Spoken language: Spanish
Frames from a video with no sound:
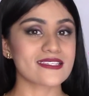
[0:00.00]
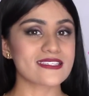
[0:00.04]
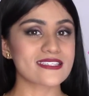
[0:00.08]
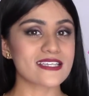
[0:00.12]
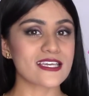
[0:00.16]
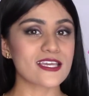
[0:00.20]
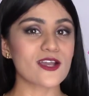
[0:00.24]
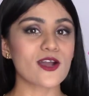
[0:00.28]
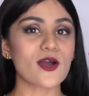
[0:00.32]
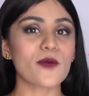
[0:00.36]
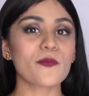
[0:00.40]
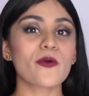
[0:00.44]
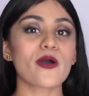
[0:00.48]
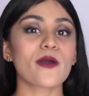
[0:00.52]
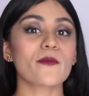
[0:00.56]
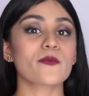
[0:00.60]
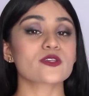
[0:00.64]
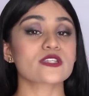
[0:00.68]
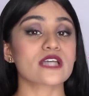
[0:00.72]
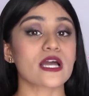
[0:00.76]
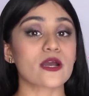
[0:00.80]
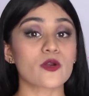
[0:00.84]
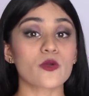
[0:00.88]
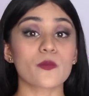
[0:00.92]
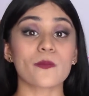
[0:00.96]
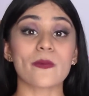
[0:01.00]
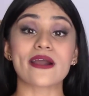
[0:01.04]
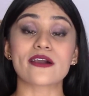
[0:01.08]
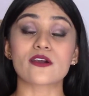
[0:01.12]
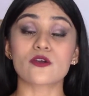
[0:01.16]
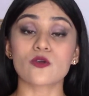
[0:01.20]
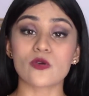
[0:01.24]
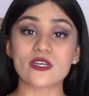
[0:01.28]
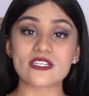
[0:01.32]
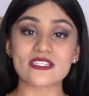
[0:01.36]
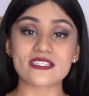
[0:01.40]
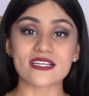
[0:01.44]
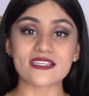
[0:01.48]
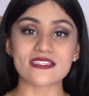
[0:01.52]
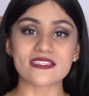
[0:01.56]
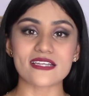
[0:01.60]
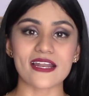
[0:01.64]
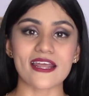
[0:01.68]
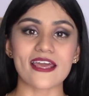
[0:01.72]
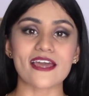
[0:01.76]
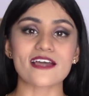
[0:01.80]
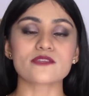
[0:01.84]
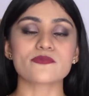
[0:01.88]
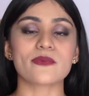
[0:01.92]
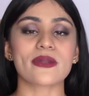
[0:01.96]
5 podemos agrupar nuestras
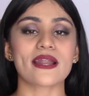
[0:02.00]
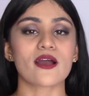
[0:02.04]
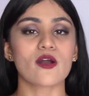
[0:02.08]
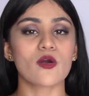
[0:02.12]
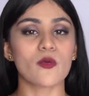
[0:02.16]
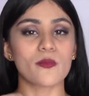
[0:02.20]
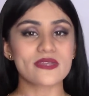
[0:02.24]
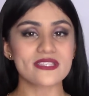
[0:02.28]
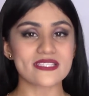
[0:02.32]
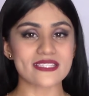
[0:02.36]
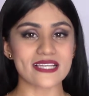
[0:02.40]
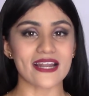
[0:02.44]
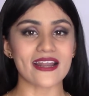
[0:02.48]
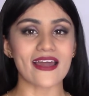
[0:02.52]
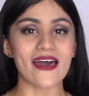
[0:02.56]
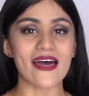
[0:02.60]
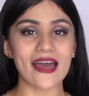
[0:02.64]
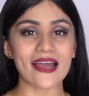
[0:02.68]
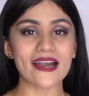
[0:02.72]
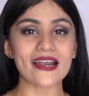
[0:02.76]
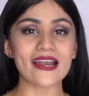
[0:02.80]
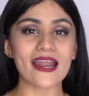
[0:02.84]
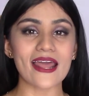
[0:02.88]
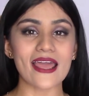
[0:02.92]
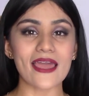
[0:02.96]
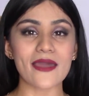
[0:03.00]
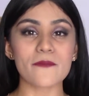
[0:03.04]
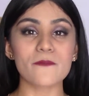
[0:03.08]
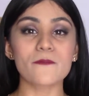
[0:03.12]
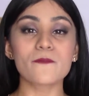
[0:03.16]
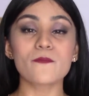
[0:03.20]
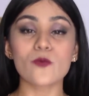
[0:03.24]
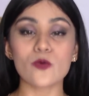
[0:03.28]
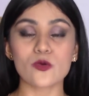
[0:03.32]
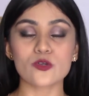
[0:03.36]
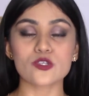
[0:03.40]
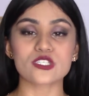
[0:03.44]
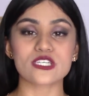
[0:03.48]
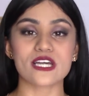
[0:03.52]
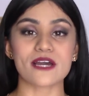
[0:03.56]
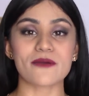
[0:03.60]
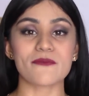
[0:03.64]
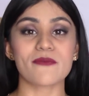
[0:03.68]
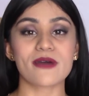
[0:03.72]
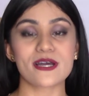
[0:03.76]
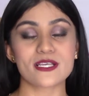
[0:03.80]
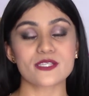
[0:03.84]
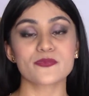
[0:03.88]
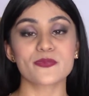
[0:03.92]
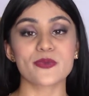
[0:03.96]
tareas para comenzar a darle mucha
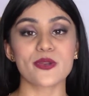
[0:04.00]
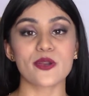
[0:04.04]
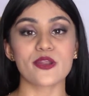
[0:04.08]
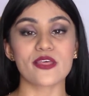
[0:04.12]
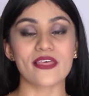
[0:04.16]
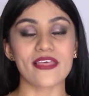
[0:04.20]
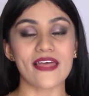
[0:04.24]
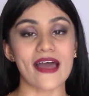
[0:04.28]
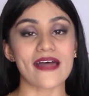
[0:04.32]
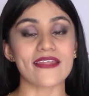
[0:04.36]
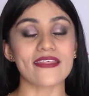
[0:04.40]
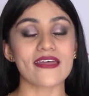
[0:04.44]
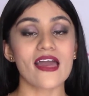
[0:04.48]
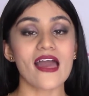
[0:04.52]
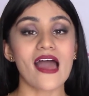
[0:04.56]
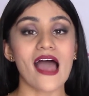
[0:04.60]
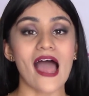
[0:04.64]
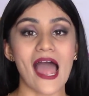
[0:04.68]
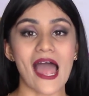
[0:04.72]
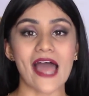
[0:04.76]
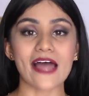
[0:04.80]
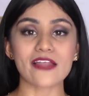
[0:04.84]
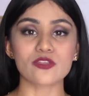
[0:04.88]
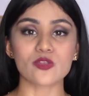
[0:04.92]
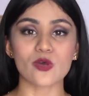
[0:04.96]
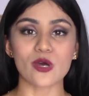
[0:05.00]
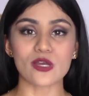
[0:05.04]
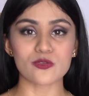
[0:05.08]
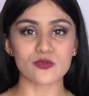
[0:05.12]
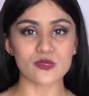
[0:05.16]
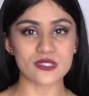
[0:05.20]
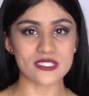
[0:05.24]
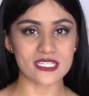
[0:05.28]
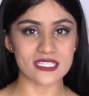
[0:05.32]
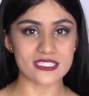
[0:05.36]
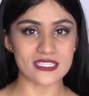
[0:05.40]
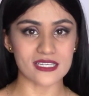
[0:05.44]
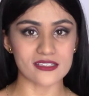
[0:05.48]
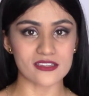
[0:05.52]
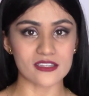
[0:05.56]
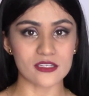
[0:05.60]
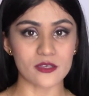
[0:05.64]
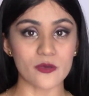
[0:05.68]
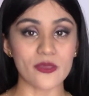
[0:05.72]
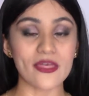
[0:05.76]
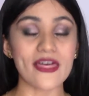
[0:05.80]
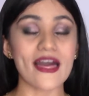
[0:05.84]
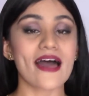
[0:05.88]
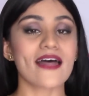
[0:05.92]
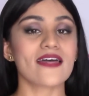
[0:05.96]
más prioridad a todas nuestras
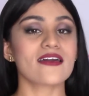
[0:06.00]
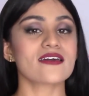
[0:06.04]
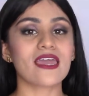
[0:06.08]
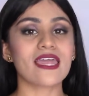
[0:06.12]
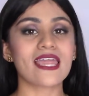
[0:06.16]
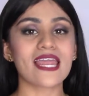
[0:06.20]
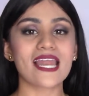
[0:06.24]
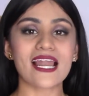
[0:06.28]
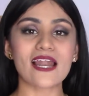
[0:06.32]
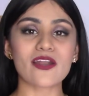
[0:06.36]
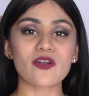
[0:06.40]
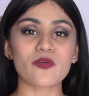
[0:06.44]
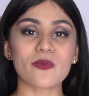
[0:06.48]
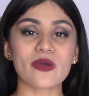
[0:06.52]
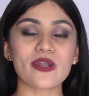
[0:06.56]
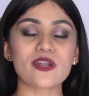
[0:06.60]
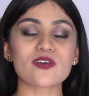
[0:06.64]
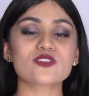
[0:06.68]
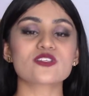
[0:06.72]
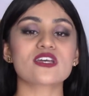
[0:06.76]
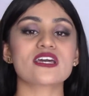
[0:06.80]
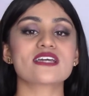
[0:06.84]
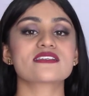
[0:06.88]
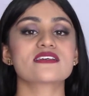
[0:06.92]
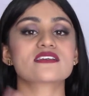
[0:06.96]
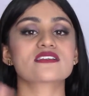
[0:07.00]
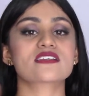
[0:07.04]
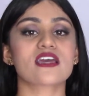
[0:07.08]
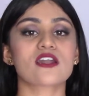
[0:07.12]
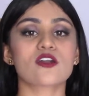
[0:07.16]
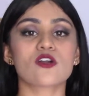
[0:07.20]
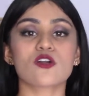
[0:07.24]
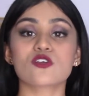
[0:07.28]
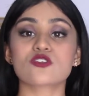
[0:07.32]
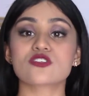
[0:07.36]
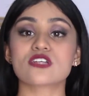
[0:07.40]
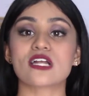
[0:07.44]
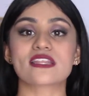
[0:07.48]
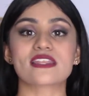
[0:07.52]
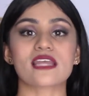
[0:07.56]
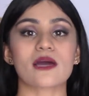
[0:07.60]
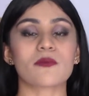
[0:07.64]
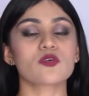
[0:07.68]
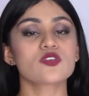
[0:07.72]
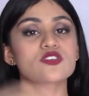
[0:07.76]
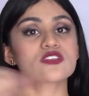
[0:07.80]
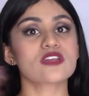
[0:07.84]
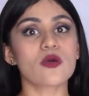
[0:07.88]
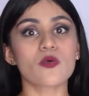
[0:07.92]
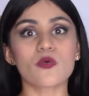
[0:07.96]
actividades. Y la número 6 es que no nos
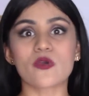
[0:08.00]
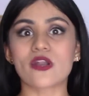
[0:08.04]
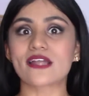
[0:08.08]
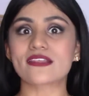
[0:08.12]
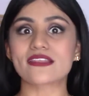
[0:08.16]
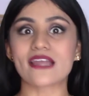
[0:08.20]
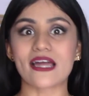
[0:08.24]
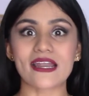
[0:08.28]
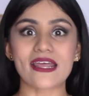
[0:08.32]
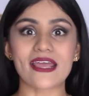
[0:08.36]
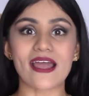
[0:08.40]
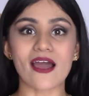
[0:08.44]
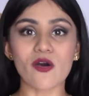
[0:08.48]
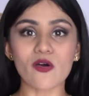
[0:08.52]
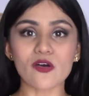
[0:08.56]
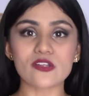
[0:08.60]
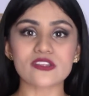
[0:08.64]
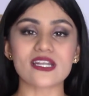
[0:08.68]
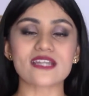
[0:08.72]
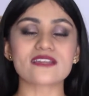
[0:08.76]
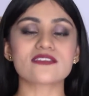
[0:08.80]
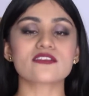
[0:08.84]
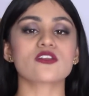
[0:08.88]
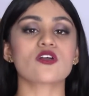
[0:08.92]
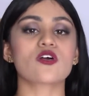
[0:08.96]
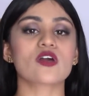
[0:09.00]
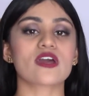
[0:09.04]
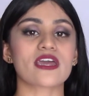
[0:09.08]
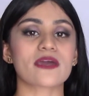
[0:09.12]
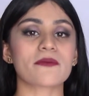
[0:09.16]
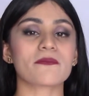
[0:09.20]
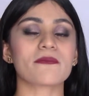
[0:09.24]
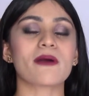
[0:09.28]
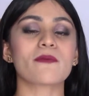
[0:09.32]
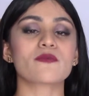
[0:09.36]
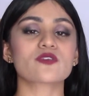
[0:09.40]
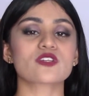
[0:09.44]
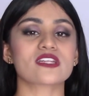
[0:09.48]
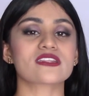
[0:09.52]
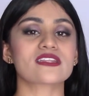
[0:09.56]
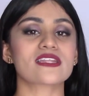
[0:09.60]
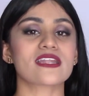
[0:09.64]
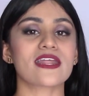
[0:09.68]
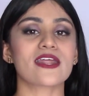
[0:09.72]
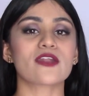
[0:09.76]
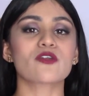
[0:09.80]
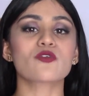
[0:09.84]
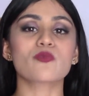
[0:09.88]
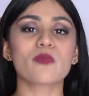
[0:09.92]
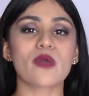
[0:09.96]
saltamos de una tarea a otra, sino que vamos a
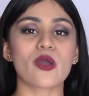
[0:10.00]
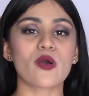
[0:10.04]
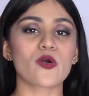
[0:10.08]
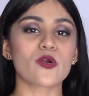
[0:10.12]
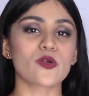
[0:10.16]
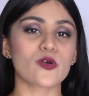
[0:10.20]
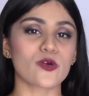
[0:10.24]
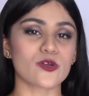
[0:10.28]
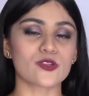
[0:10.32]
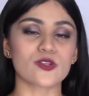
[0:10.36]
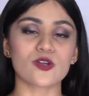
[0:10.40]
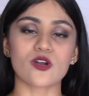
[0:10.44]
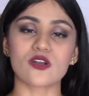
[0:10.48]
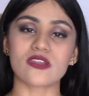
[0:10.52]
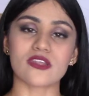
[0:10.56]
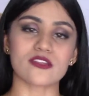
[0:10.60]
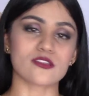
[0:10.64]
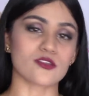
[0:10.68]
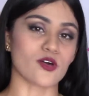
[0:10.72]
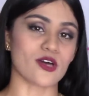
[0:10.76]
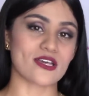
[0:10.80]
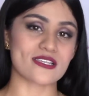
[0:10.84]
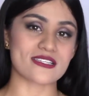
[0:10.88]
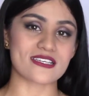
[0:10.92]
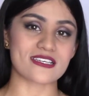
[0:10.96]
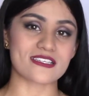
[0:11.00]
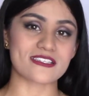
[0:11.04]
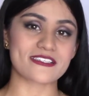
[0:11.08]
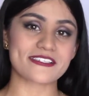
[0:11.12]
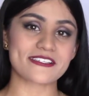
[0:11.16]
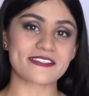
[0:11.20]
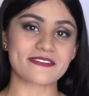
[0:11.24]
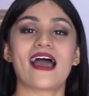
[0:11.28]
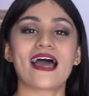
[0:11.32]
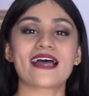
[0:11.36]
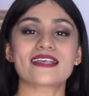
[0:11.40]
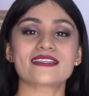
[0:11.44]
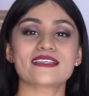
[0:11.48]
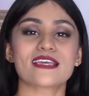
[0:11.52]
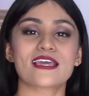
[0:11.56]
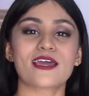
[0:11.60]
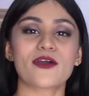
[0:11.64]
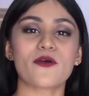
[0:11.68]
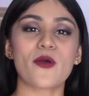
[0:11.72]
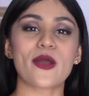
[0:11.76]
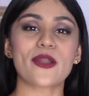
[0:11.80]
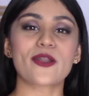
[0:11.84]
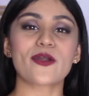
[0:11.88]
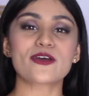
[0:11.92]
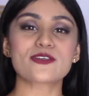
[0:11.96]
tener un mejor control de todas ellas. Así
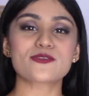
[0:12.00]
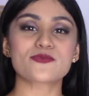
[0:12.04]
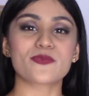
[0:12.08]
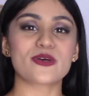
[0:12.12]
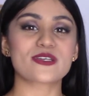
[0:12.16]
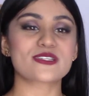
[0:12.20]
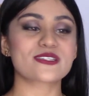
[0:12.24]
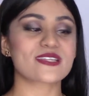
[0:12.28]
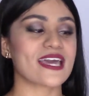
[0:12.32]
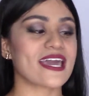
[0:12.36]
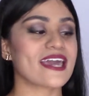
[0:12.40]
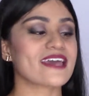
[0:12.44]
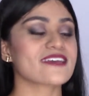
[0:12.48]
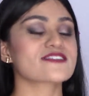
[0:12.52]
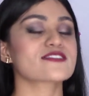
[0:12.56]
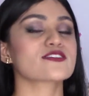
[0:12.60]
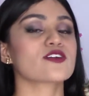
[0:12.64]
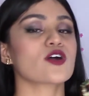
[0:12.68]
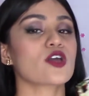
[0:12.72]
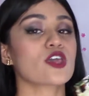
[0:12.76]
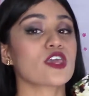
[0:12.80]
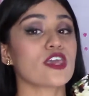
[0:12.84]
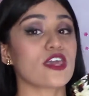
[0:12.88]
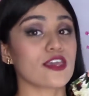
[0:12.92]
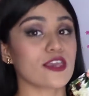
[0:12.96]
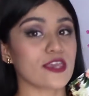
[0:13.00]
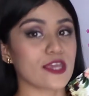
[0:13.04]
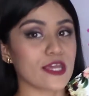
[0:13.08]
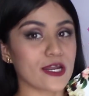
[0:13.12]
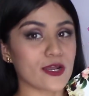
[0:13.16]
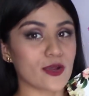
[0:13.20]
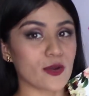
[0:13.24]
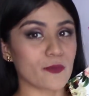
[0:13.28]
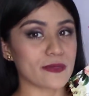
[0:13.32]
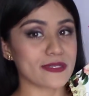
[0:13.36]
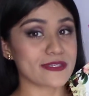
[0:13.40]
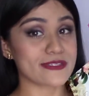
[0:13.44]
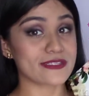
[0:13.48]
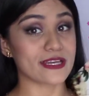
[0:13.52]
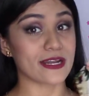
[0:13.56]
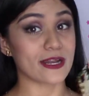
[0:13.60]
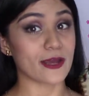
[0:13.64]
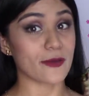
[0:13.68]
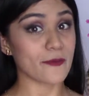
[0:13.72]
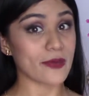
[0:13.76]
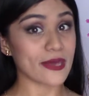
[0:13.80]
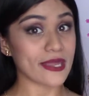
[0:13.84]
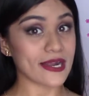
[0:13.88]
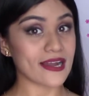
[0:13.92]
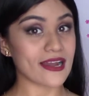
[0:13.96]
que bueno, después de esto, ¿quién quiere comenzar
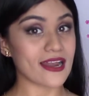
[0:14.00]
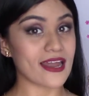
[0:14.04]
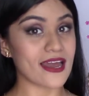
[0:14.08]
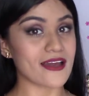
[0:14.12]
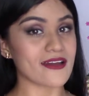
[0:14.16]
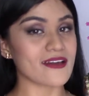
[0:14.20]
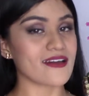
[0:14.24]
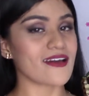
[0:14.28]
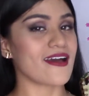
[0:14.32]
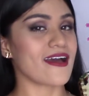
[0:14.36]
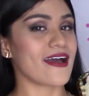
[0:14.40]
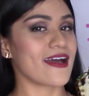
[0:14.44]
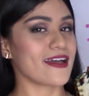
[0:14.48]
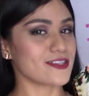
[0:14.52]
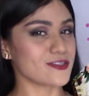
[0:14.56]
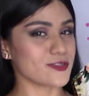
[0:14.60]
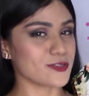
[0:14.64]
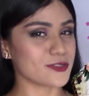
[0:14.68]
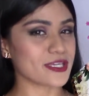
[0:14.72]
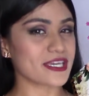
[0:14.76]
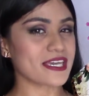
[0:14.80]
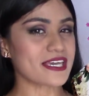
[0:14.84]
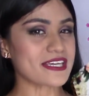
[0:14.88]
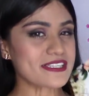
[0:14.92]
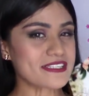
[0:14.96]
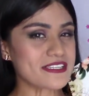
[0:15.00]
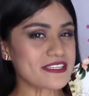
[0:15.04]
a verla? Ah, yo sé que